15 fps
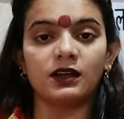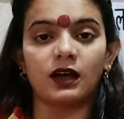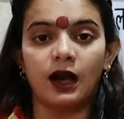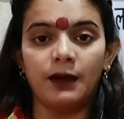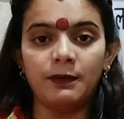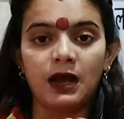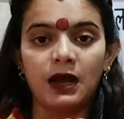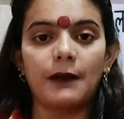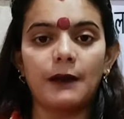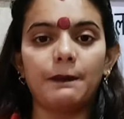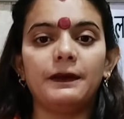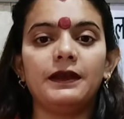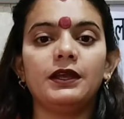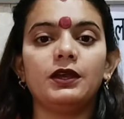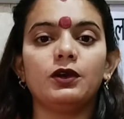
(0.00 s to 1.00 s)
हम
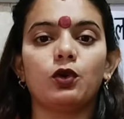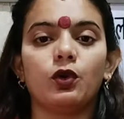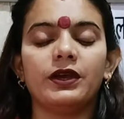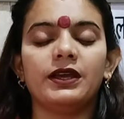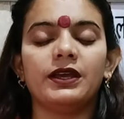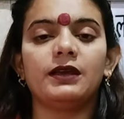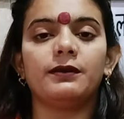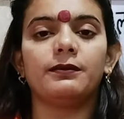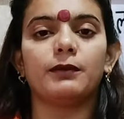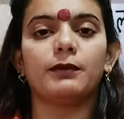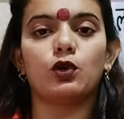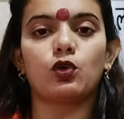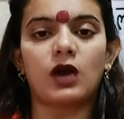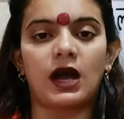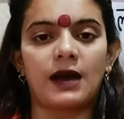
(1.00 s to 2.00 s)
अपनी कोई
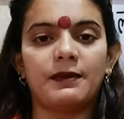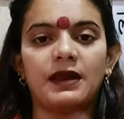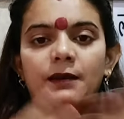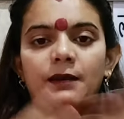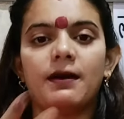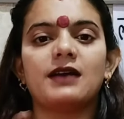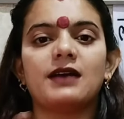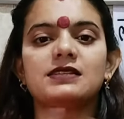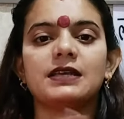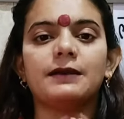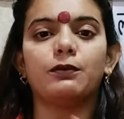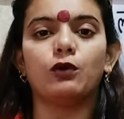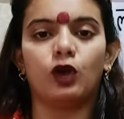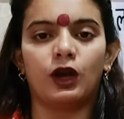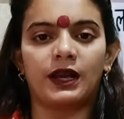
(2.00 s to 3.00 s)
मनोकामना माँ से
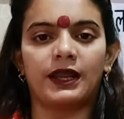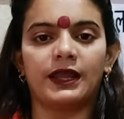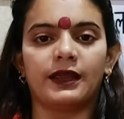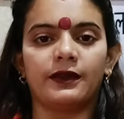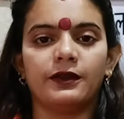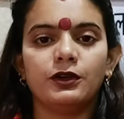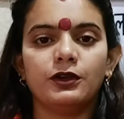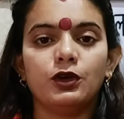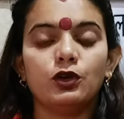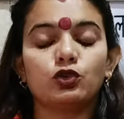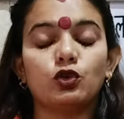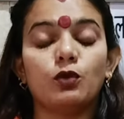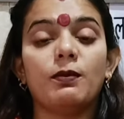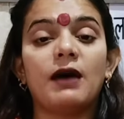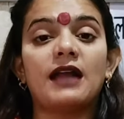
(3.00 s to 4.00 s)
बोल रहे हैं
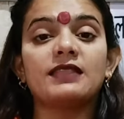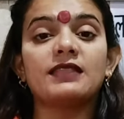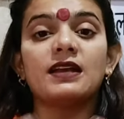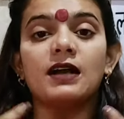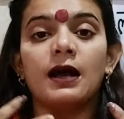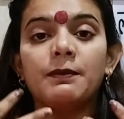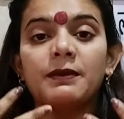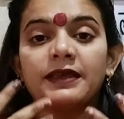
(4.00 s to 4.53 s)
तो माँ तक हम